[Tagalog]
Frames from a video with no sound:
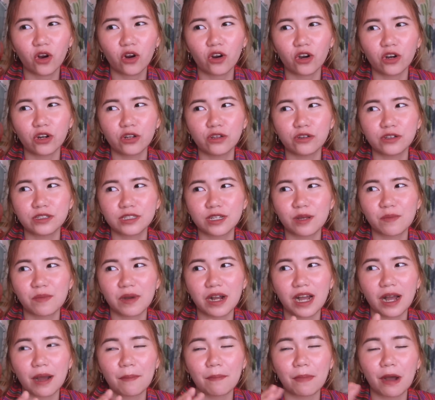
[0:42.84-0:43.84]
or yung sa
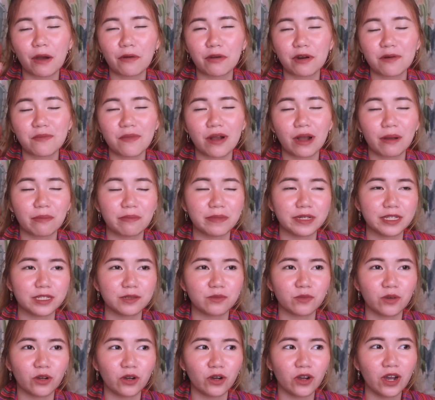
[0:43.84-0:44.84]
mga Power Mac
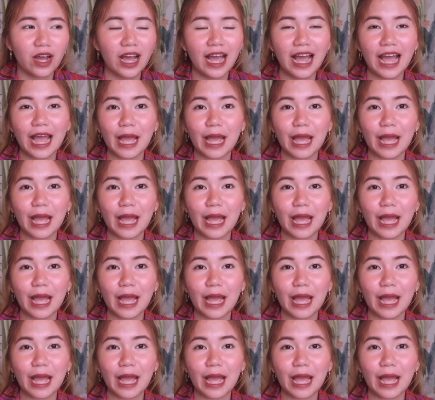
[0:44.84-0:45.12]
mismo.